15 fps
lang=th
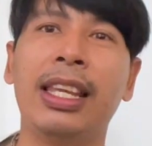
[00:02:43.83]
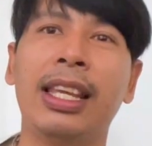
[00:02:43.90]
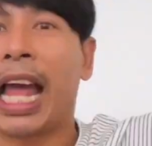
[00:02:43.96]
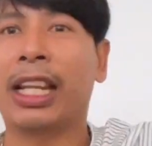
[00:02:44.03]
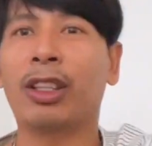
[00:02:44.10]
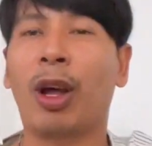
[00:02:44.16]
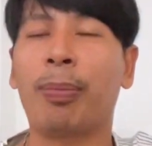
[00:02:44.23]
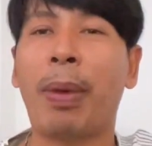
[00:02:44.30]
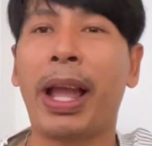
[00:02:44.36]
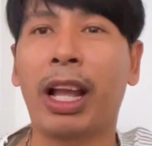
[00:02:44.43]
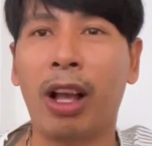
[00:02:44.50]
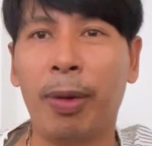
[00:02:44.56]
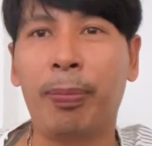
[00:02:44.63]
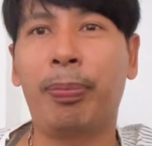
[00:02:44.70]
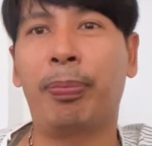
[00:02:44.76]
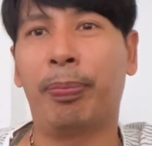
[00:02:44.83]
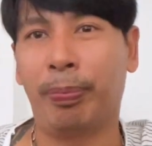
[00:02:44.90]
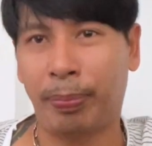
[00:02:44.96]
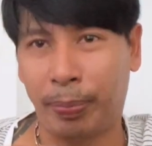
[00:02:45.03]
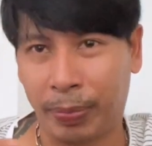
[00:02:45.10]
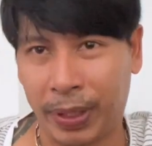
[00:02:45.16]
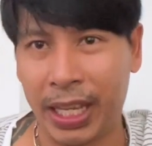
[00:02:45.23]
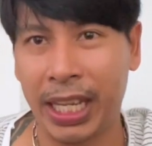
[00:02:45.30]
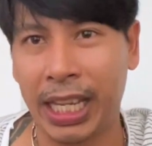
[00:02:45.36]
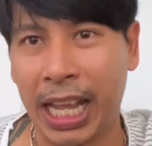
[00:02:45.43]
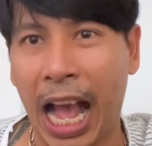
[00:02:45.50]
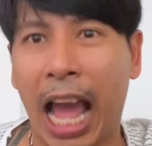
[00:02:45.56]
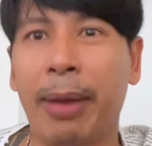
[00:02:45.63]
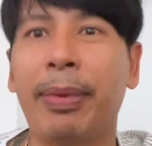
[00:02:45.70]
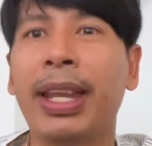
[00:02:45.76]
อันต่อไปก็ที่
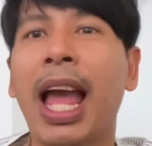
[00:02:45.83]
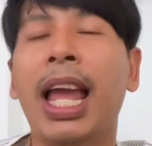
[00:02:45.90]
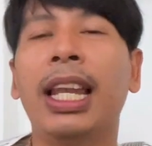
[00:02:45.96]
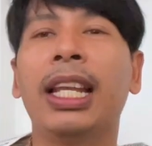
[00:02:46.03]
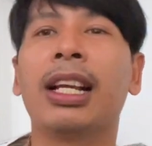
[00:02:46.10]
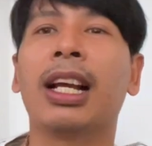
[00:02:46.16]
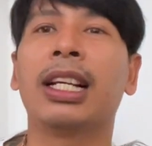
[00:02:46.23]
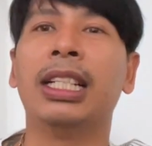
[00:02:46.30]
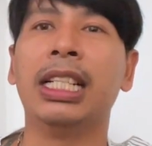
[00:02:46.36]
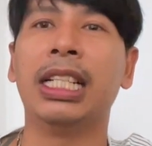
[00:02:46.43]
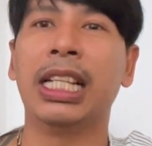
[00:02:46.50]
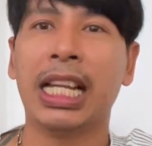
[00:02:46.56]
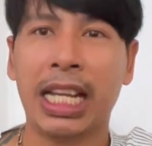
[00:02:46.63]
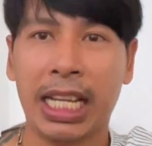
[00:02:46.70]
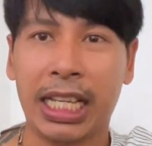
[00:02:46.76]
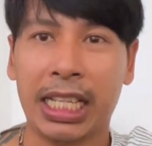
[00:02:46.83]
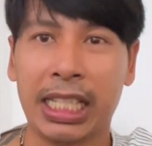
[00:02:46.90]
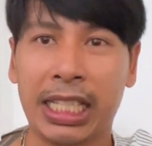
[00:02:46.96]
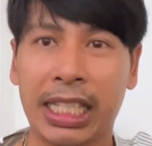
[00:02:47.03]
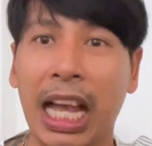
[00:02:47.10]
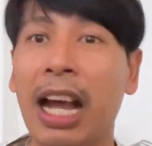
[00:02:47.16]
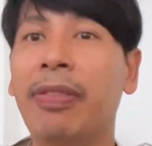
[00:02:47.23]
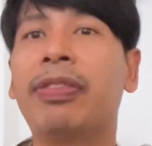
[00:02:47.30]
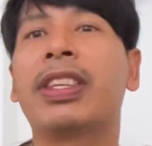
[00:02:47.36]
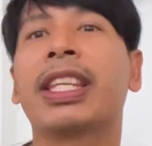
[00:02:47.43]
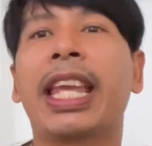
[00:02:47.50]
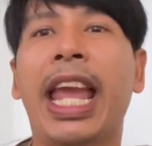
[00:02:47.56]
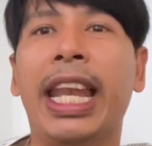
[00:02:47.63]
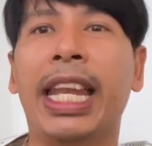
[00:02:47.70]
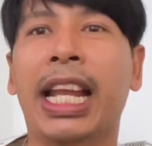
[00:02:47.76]
ขาดไม่ได้เลยก็คือเซิร์ฟส
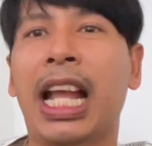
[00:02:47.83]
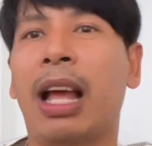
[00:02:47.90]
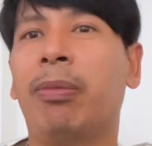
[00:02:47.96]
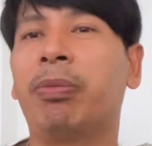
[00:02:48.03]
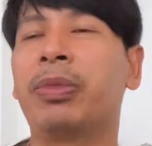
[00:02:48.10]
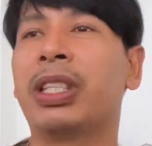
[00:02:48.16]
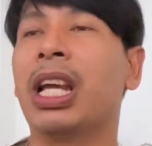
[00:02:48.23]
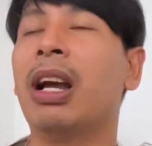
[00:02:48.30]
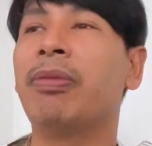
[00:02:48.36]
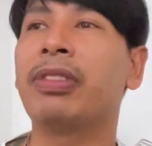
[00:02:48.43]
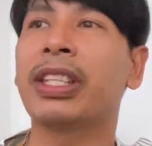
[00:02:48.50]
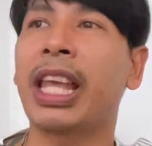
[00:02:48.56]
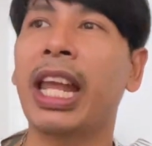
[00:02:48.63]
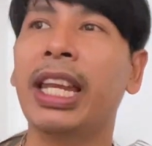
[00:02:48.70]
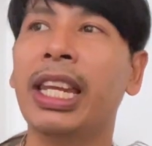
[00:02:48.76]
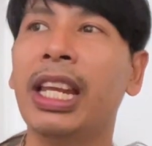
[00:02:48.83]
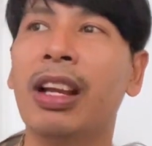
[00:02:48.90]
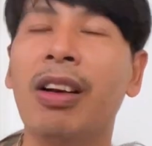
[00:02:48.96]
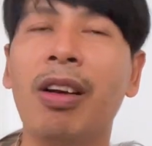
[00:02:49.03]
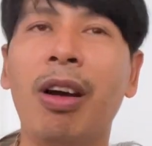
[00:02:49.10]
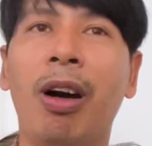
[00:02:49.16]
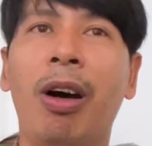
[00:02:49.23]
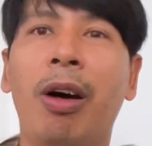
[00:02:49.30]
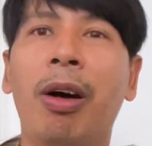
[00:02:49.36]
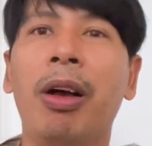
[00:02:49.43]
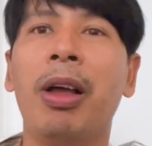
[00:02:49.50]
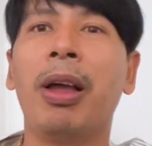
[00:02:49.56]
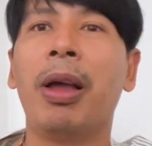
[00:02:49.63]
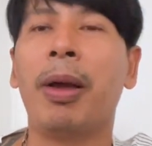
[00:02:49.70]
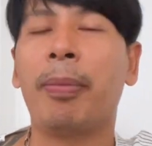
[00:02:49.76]
เก็ตนะครับ เซิร์ฟสเก็ตนี่ก็
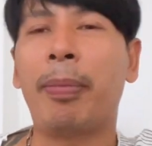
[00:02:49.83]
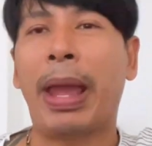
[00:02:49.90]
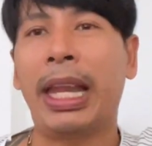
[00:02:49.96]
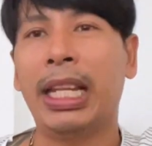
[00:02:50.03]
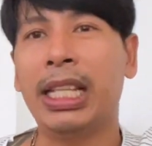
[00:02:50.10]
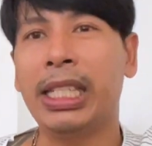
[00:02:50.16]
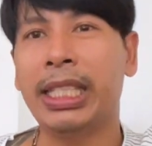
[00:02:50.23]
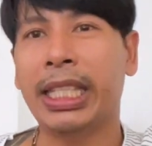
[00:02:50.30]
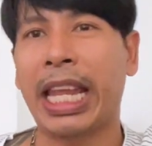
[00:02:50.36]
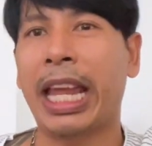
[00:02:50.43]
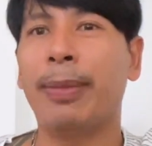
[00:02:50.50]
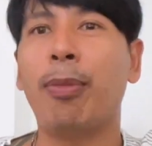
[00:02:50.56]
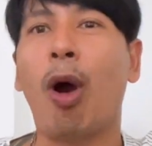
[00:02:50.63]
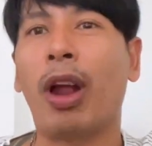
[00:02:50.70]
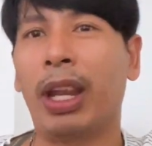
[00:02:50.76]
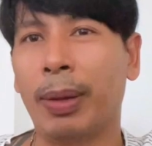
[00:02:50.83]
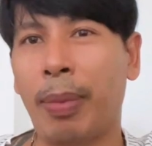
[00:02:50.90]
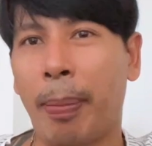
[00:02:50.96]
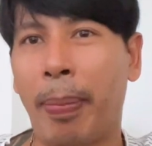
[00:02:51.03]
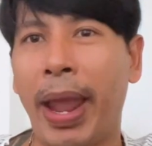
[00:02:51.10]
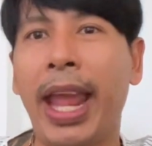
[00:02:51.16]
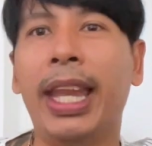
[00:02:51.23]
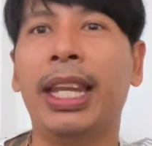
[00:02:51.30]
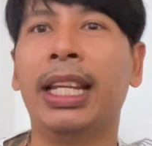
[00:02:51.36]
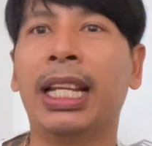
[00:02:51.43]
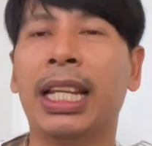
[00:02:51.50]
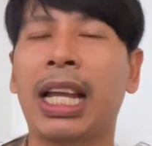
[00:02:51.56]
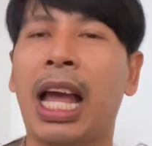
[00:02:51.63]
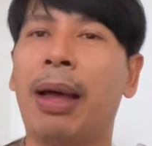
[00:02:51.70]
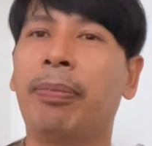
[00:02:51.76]
เป็นสเก็ตบอร์ดอีกประเภทหนึ่ง
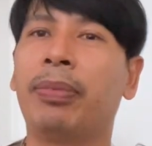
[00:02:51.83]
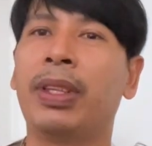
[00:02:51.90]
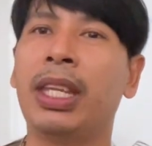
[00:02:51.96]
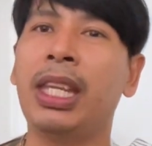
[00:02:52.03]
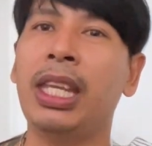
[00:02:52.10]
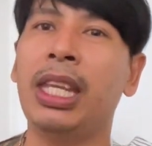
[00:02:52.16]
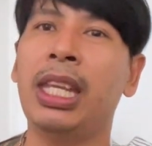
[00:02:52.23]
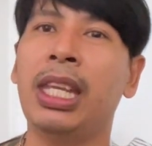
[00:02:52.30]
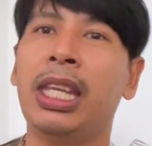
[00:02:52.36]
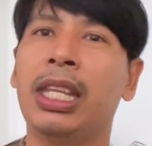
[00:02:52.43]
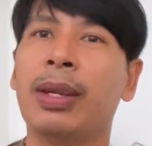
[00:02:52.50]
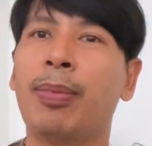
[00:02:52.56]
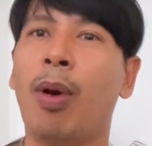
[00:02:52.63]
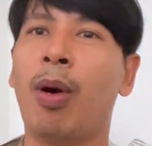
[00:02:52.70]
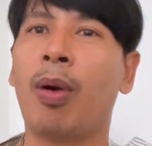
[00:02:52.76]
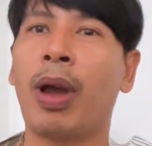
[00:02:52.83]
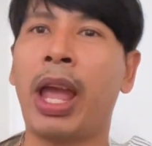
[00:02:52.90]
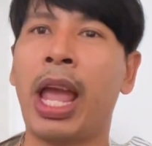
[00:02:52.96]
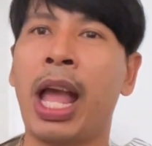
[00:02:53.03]
นะครับ ที่จะบอกไง